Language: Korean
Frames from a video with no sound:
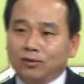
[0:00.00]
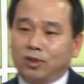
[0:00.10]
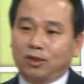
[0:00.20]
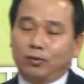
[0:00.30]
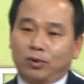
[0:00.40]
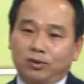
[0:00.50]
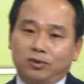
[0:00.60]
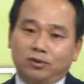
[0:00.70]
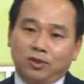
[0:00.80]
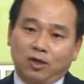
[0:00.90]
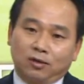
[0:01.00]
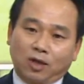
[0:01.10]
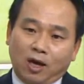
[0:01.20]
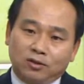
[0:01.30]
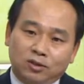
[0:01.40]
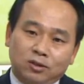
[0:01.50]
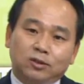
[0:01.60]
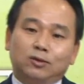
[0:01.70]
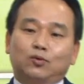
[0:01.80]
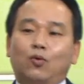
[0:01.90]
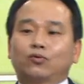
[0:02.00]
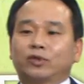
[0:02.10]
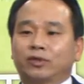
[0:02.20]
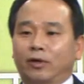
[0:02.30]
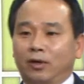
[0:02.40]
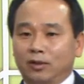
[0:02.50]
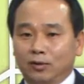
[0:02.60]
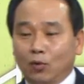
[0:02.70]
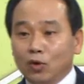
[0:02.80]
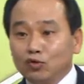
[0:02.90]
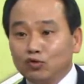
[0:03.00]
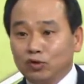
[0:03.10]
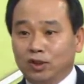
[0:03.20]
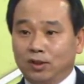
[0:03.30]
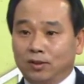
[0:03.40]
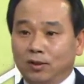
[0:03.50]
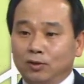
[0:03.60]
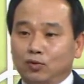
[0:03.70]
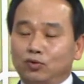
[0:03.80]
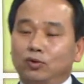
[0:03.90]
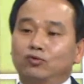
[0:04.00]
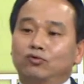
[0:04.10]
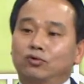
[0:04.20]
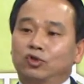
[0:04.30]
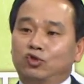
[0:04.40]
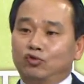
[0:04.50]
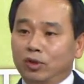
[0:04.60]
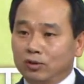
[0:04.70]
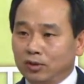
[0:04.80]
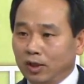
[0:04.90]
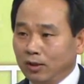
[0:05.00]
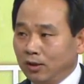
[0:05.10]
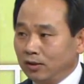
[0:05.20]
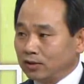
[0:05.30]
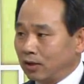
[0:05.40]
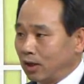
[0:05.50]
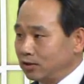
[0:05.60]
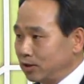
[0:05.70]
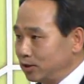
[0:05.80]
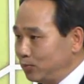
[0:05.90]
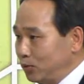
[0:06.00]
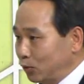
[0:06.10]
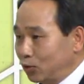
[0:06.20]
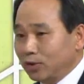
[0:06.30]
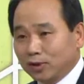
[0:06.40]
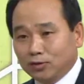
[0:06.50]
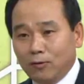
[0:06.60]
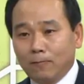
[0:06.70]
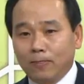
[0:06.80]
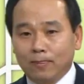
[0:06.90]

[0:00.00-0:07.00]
현상이 벌어지느냐. 다시 통제사가 된 원균이 조선수군을 지휘했는데 잘 아시다시피 어떻게 되죠?